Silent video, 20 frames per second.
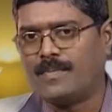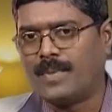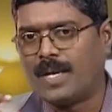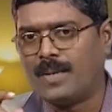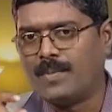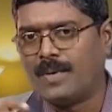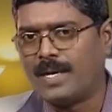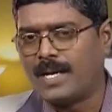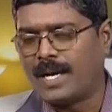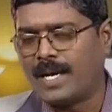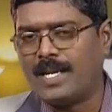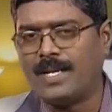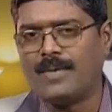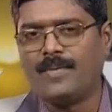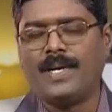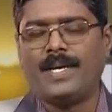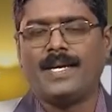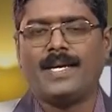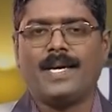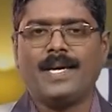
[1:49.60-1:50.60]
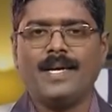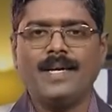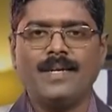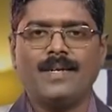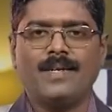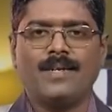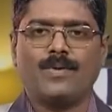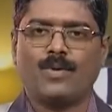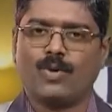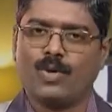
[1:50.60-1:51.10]
பைபிளை கையில் வைங்க
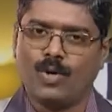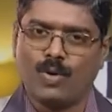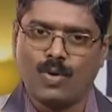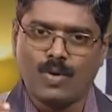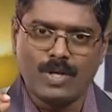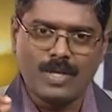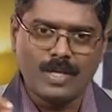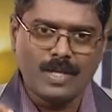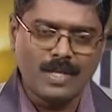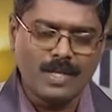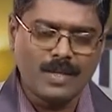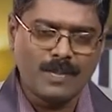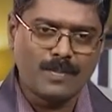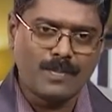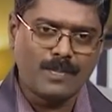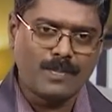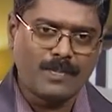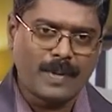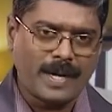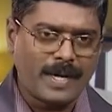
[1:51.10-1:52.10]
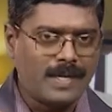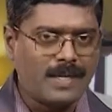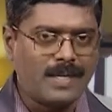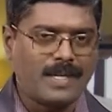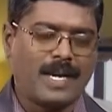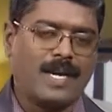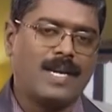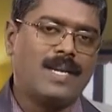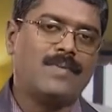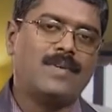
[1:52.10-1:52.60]
ஒரு நோட்டை பெண்ணை
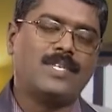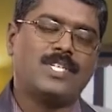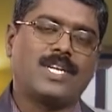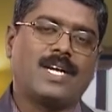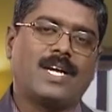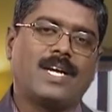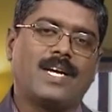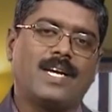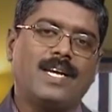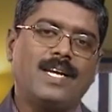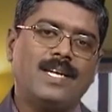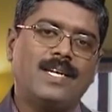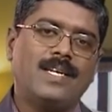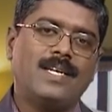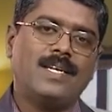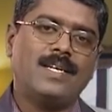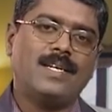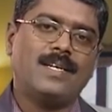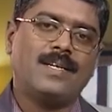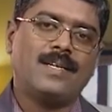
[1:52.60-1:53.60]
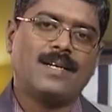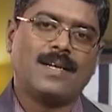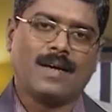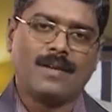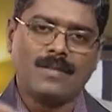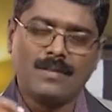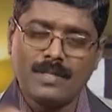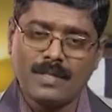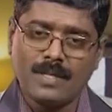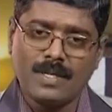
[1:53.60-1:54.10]
கையில் வச்சுக்கோங்க
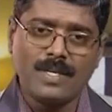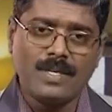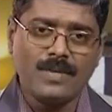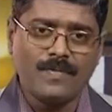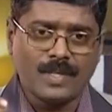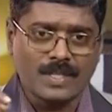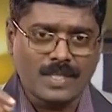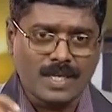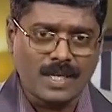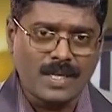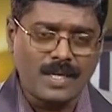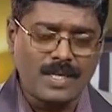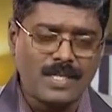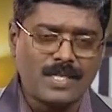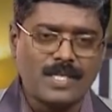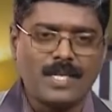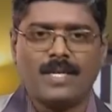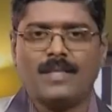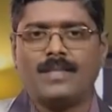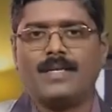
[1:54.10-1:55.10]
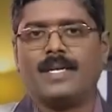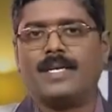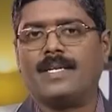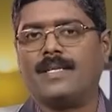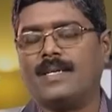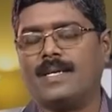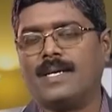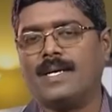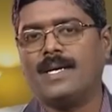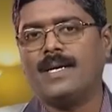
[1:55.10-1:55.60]
கருத்துக்களையும் வசனங்களையும் சேர்த்து
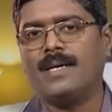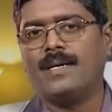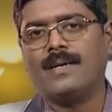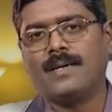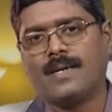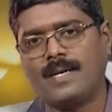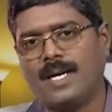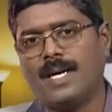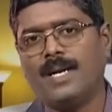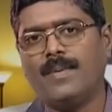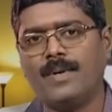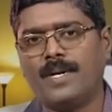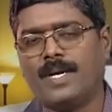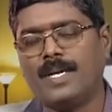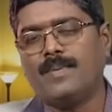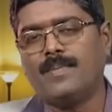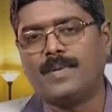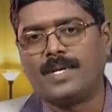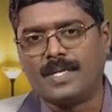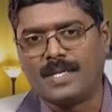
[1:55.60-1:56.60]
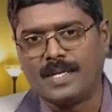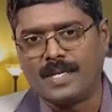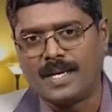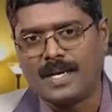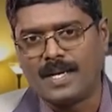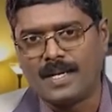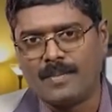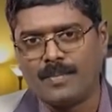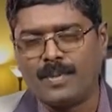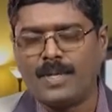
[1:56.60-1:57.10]
எழுதுங்க கேள்விகளையும் எழுதுங்க
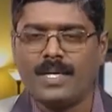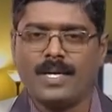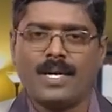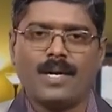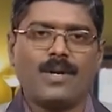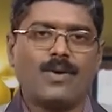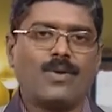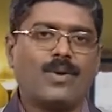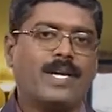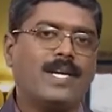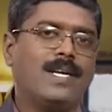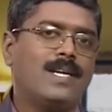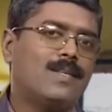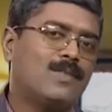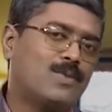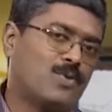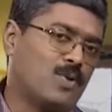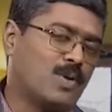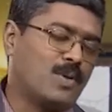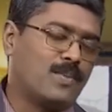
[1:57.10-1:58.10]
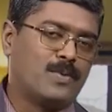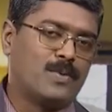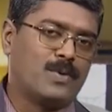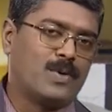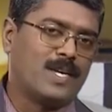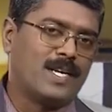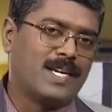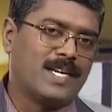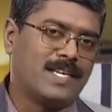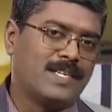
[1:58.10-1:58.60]
பிறகு எங்களோட தொடர்பு
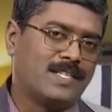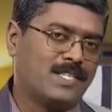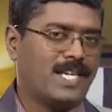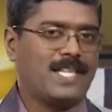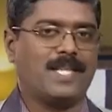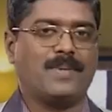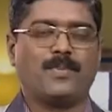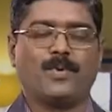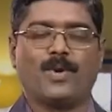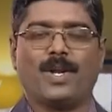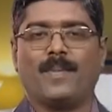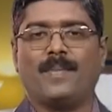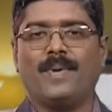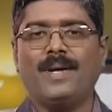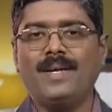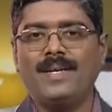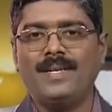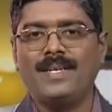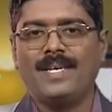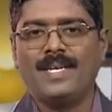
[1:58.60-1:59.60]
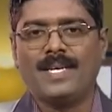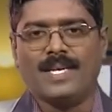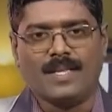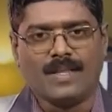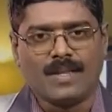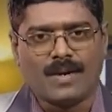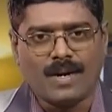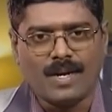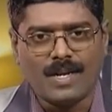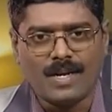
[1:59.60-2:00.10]
கொள்ளுங்க செய்திக்கு போகலாமா
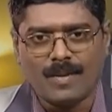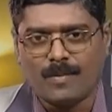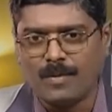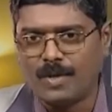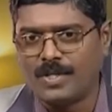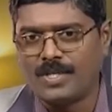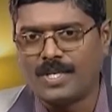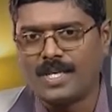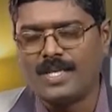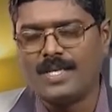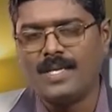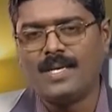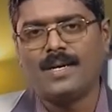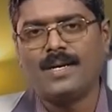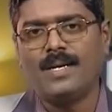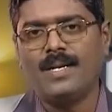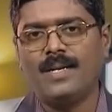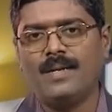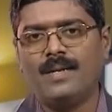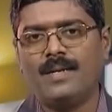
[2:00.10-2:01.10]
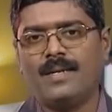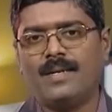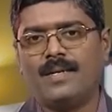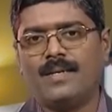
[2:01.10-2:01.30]
இந்த நாளில் நம்முடைய செய்தியாளர்